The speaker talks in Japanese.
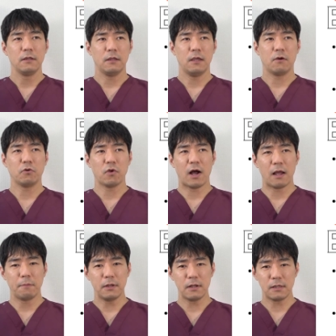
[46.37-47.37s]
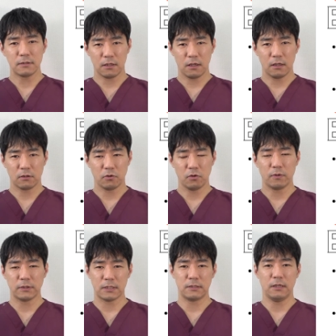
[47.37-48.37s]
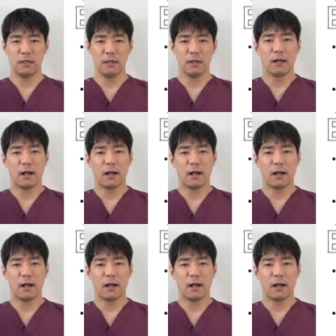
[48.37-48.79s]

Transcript: でこのアミラーゼというのはですね